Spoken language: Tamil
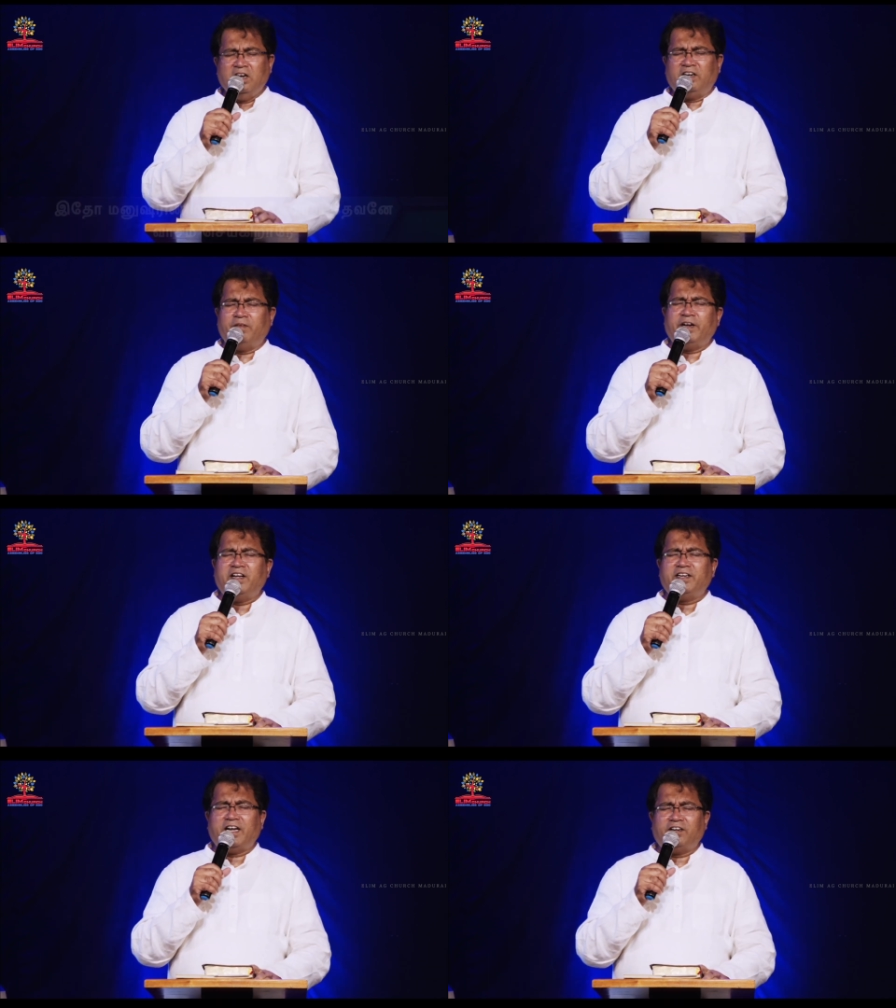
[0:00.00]
நம்ம
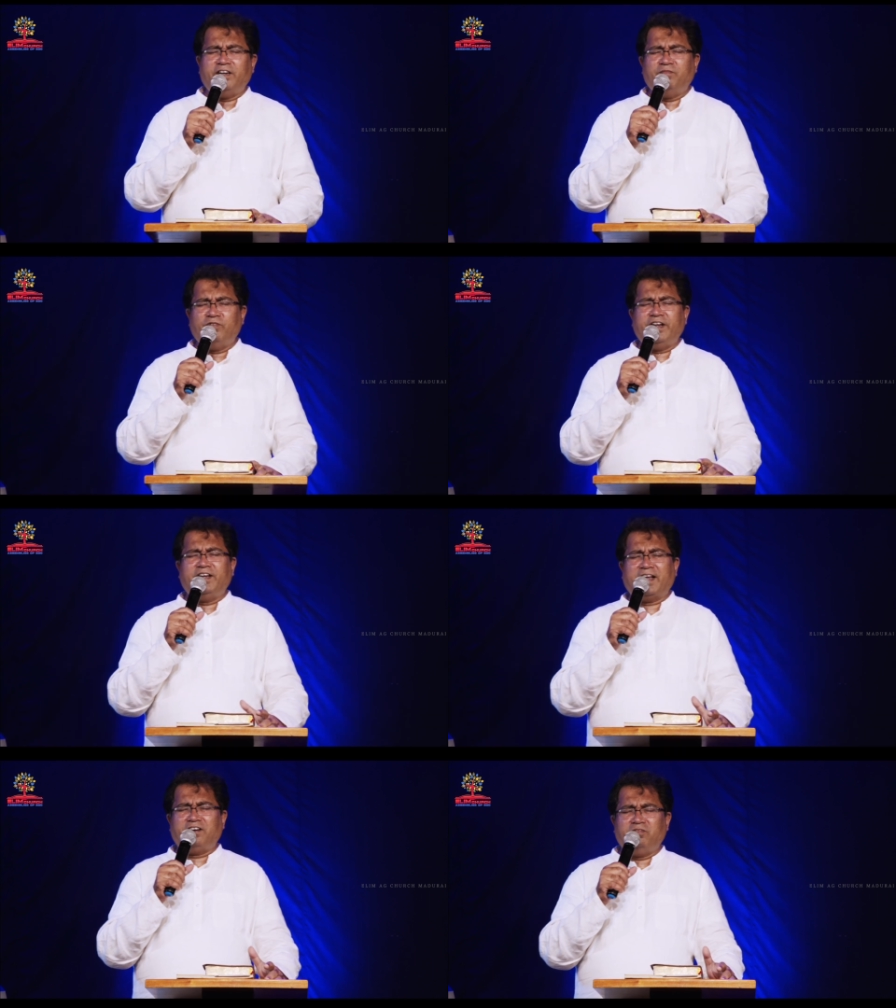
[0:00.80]
எல்லாரும் கண்ணில் மூடி
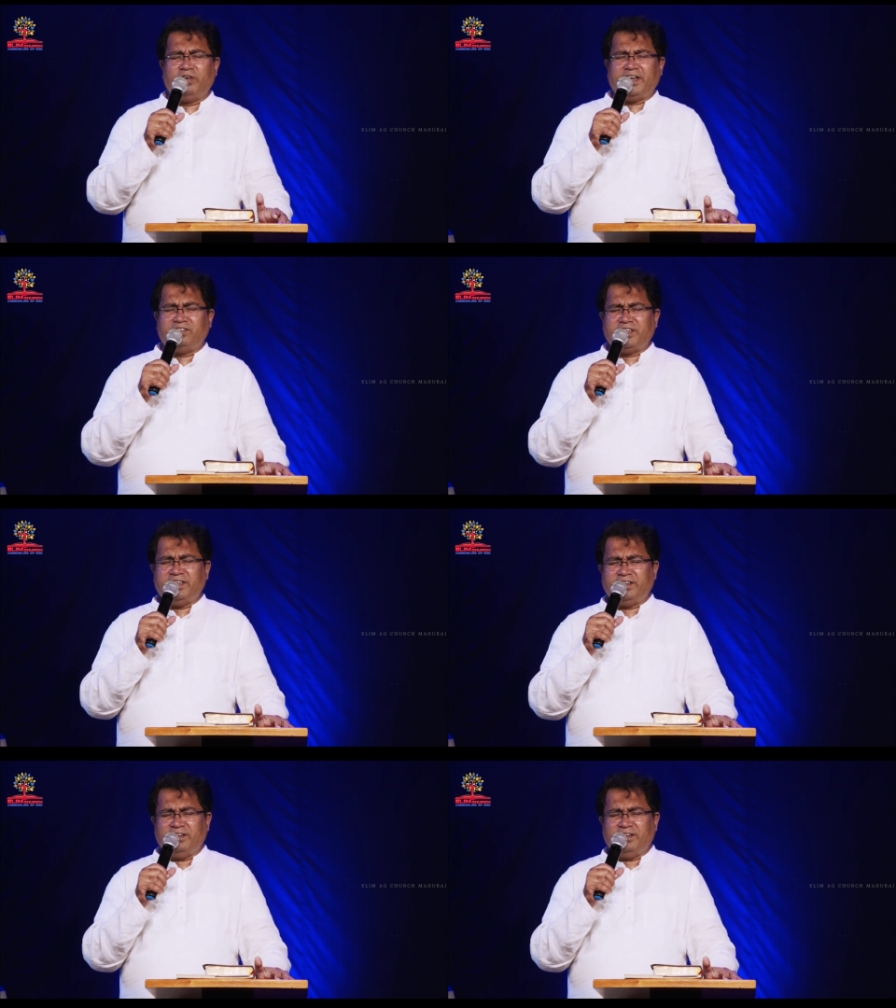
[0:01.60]
கரங்களை வைத்து